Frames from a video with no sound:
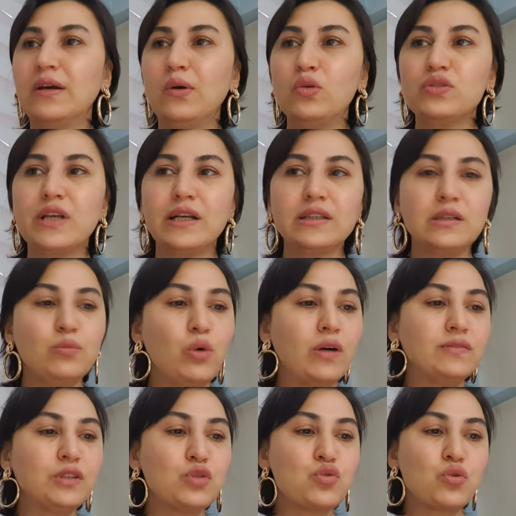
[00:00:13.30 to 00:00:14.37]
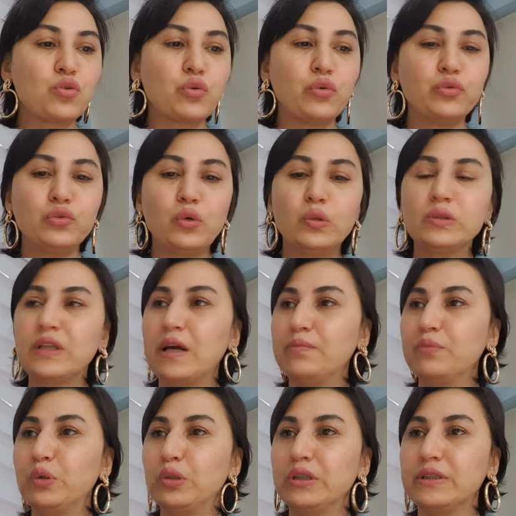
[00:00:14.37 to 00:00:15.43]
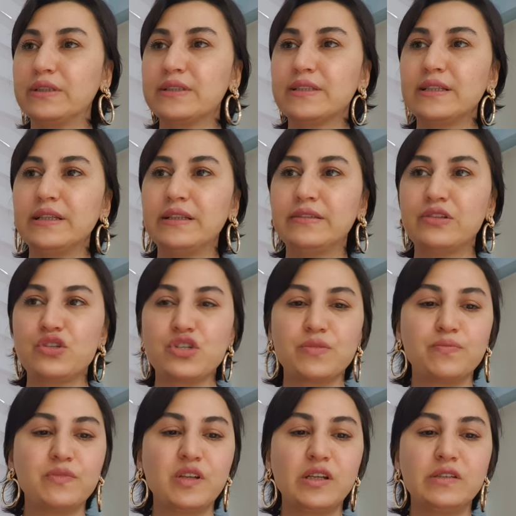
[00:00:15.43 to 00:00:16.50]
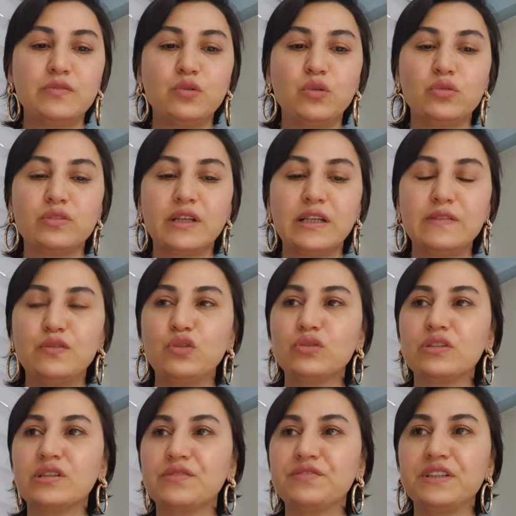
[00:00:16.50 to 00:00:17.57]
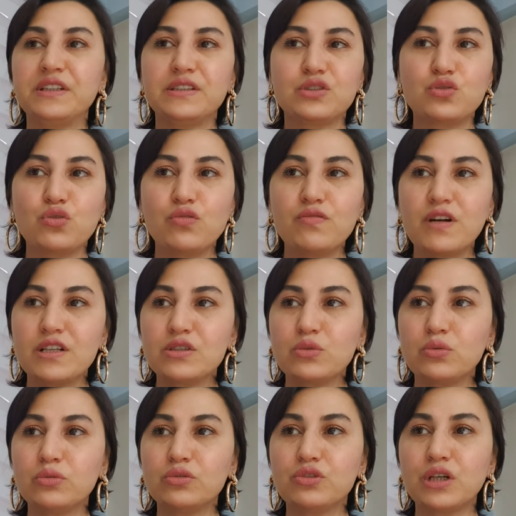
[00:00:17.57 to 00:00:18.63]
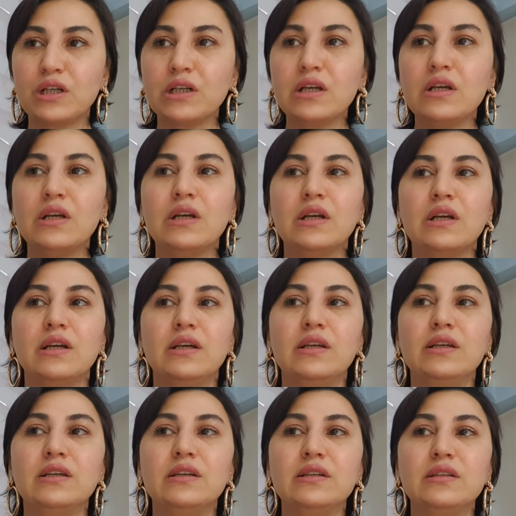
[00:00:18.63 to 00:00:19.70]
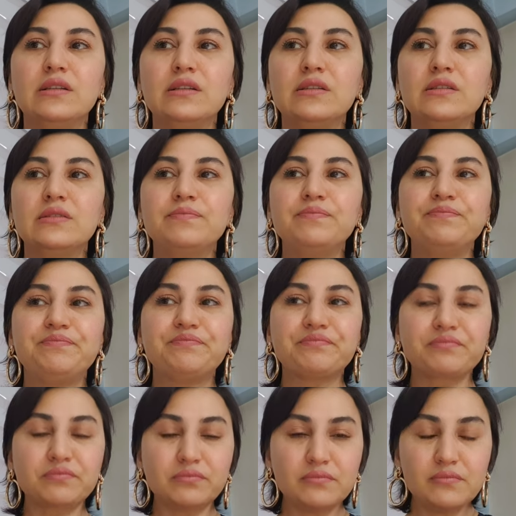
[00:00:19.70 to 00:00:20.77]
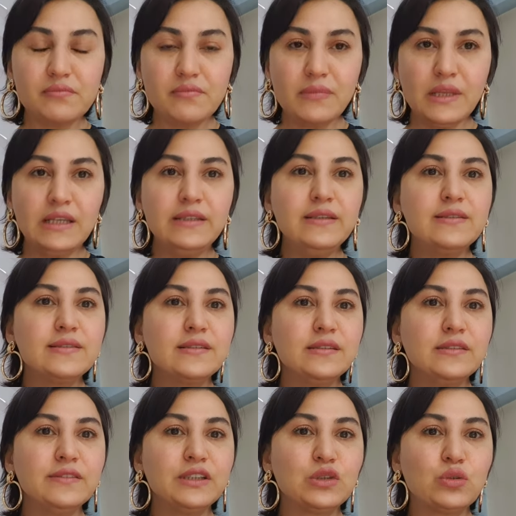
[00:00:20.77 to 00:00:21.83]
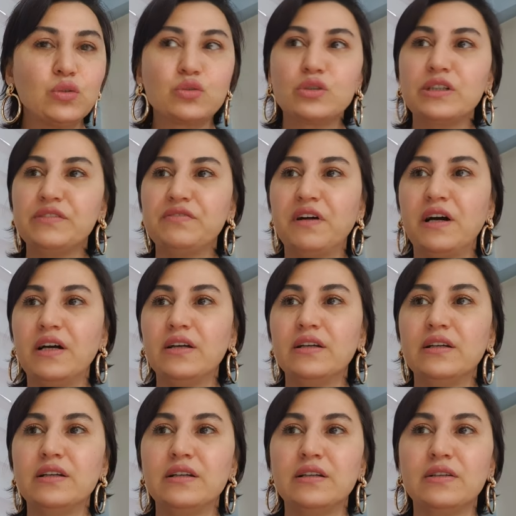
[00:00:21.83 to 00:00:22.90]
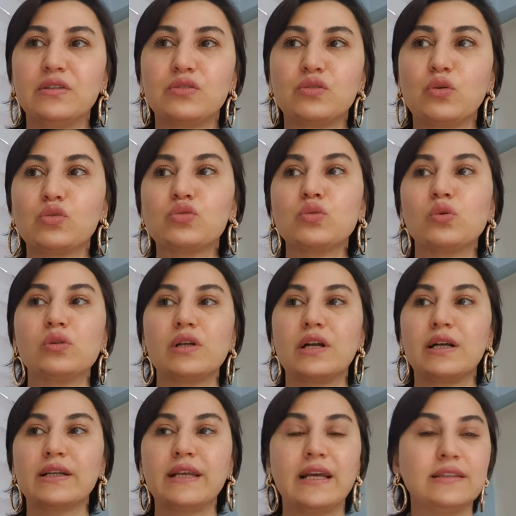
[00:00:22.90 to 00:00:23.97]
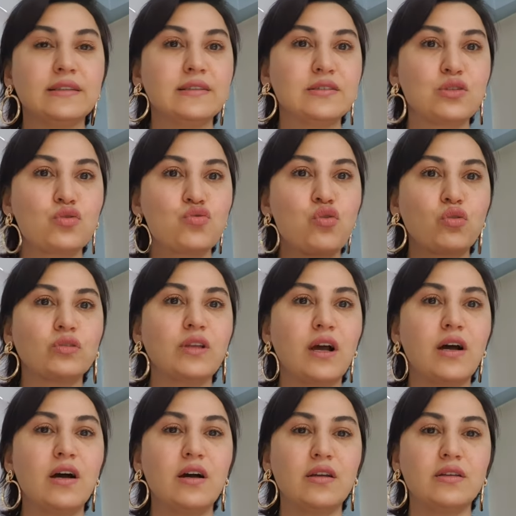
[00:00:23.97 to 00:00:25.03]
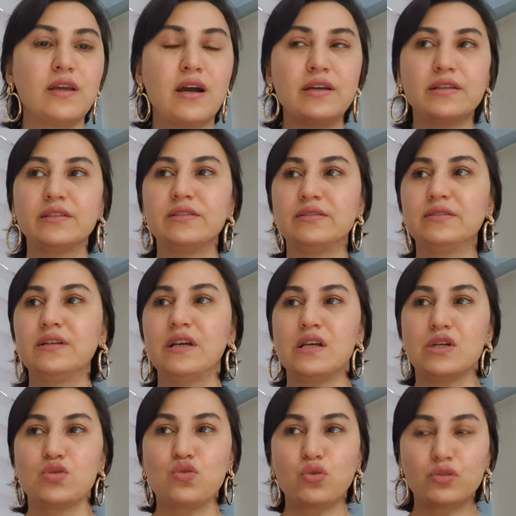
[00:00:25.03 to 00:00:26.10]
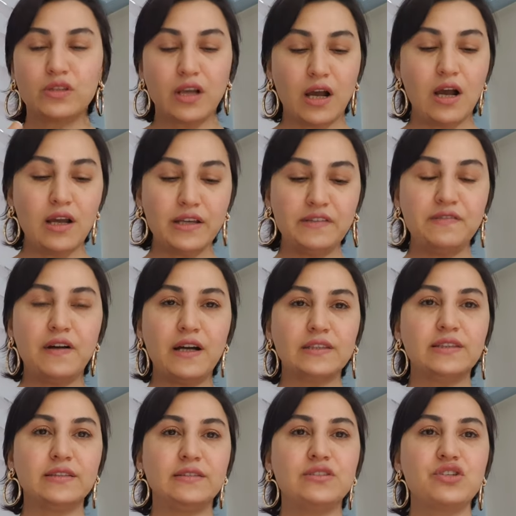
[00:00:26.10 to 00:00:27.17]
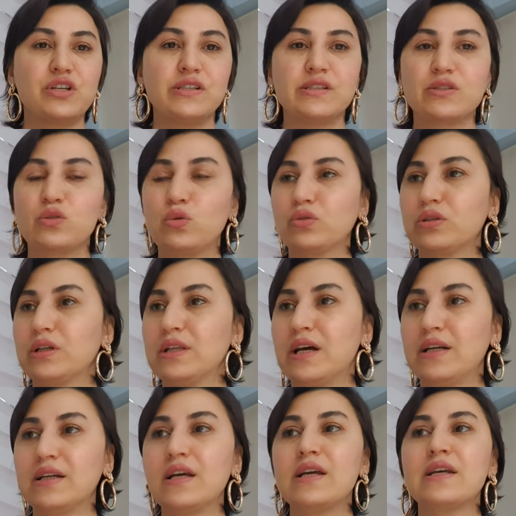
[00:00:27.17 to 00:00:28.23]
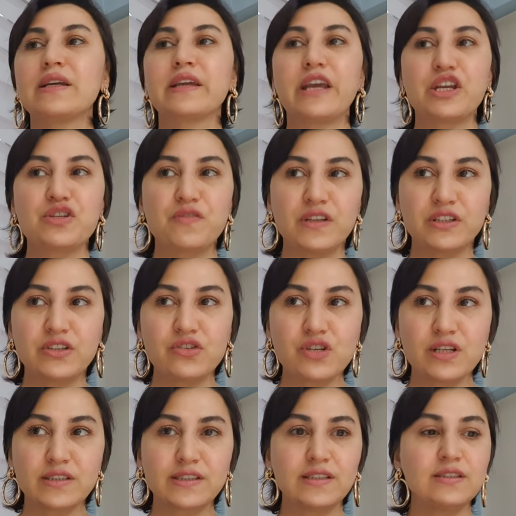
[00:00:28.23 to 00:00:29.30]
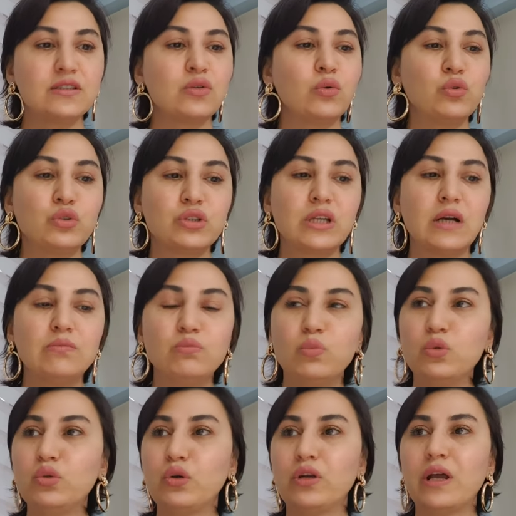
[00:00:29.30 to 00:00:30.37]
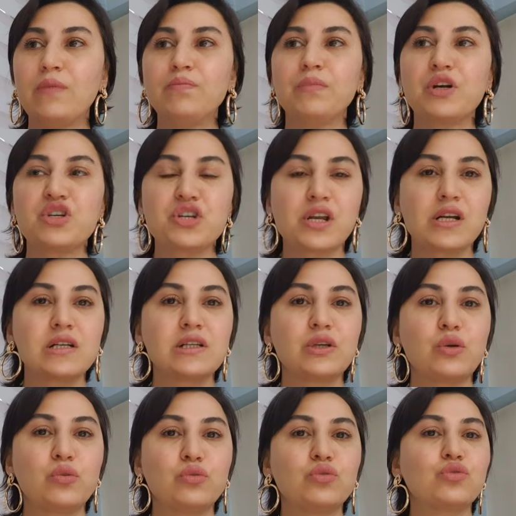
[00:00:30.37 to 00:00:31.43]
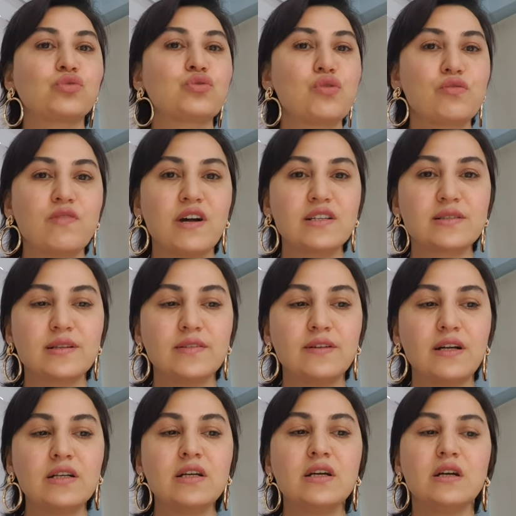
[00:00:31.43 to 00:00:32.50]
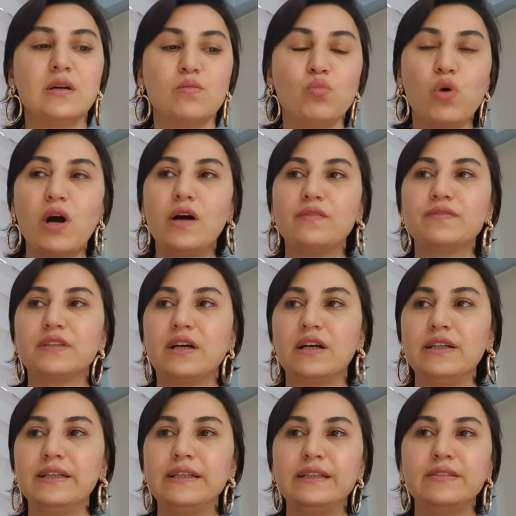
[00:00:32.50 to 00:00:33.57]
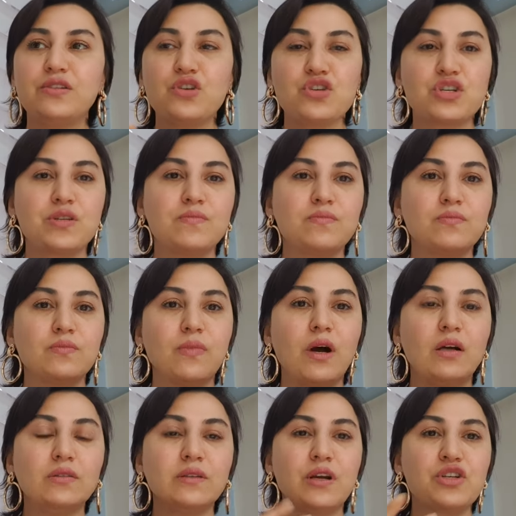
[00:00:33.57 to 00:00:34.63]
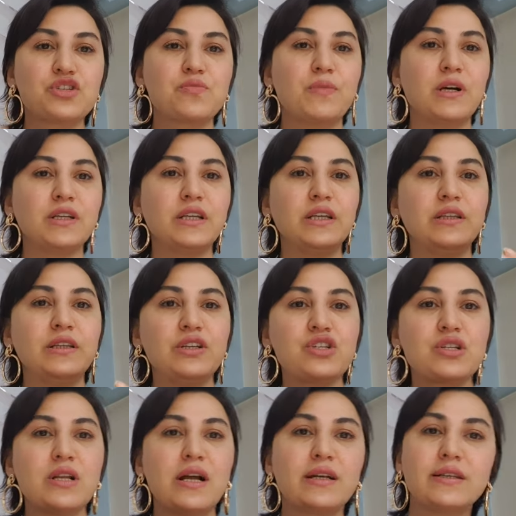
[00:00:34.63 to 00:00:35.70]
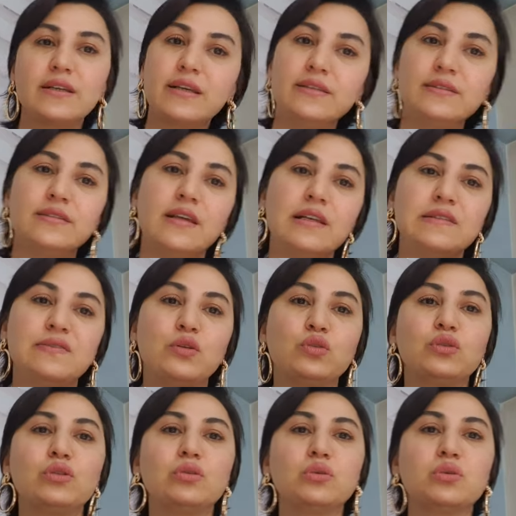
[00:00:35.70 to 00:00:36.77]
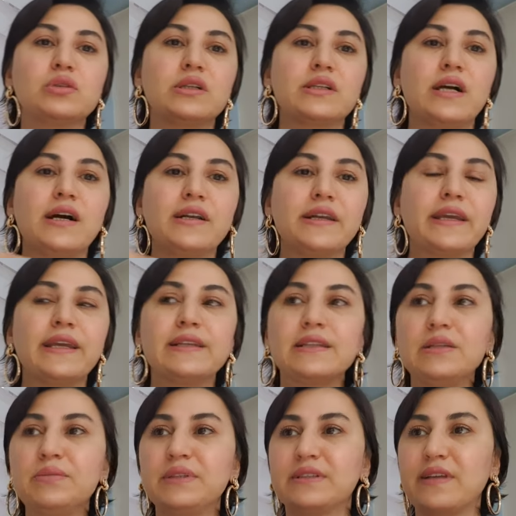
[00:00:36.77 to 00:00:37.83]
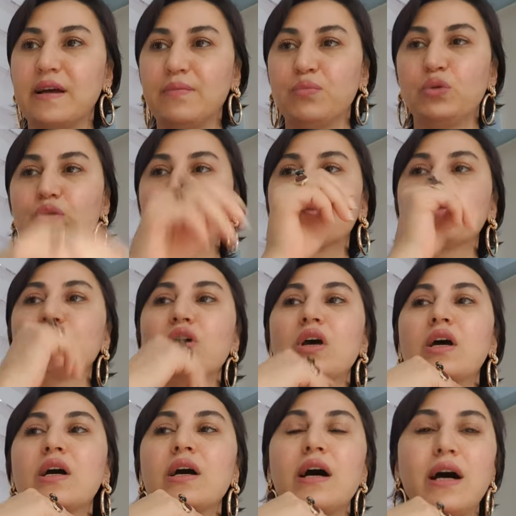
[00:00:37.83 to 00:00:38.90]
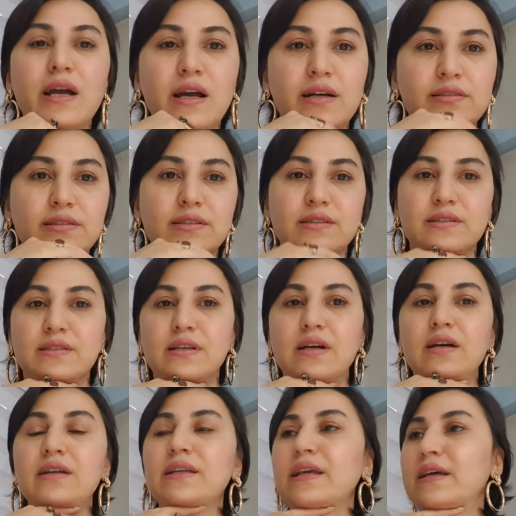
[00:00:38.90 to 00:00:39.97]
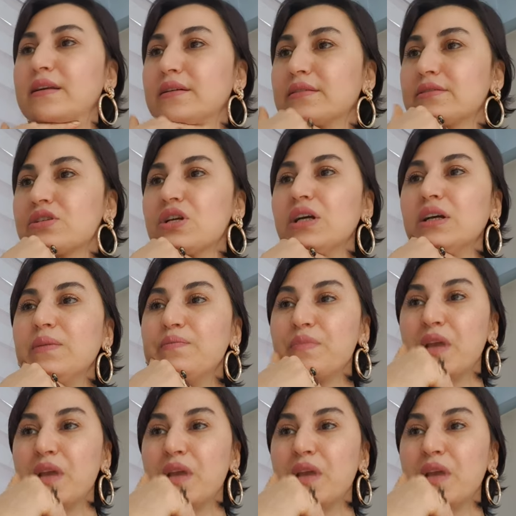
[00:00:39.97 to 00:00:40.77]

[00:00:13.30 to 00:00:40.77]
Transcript: Özellikle bu hafta çok yoğun yol tempolarınız, iletişim, telefon, telefon trafiğiniz çok fazla olacak. Eee yazılı ve sözlü ifa, e, sözlü olarak kendinizi çok daha yaygın, çok daha ifade edeceğiniz noktalar keşfedeceksiniz. O yüzden bu dönem başarılı yönünüz çok fazla var. Bu hafta iletişim, anlaşma, yeni işler, yeni telefon diyalogları hareketli bir temponuz hayatınızda yer alacak.